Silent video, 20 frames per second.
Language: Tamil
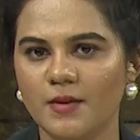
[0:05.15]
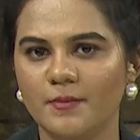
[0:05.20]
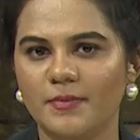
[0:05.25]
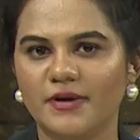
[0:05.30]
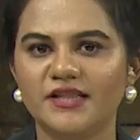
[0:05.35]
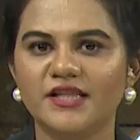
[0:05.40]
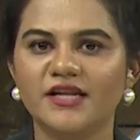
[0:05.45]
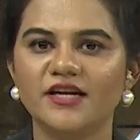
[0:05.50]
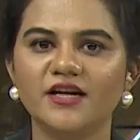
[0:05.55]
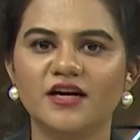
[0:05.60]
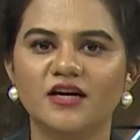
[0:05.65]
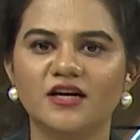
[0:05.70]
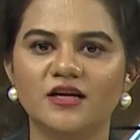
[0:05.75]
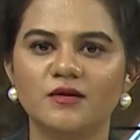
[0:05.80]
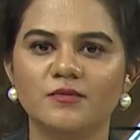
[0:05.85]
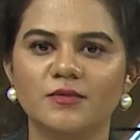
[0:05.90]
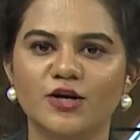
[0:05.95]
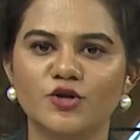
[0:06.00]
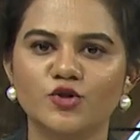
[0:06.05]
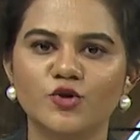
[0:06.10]
பத்திரிகையாளர்
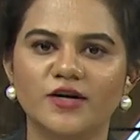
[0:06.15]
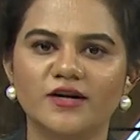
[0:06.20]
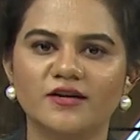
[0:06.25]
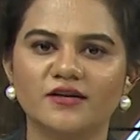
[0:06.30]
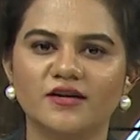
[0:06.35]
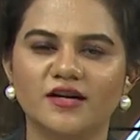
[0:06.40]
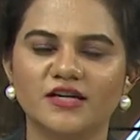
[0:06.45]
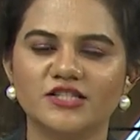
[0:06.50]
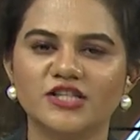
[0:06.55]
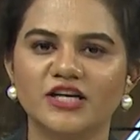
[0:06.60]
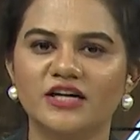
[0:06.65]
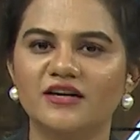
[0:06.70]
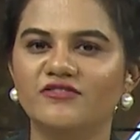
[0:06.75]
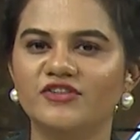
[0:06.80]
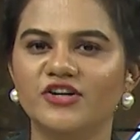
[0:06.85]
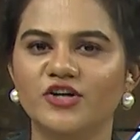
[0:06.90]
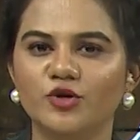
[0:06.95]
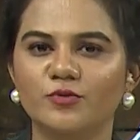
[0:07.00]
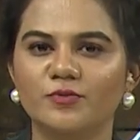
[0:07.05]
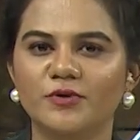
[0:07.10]
மருது அழகிராஜ் கேள்வி
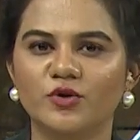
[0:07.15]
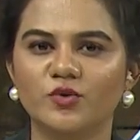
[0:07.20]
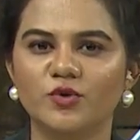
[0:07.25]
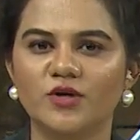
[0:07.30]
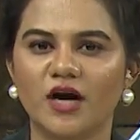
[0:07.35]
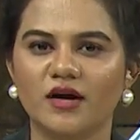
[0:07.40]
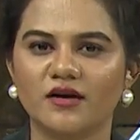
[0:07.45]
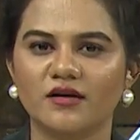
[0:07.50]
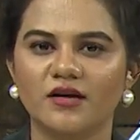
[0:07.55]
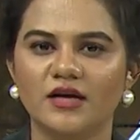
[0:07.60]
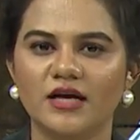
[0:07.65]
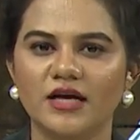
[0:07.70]
எழுப்பியுள்ளார்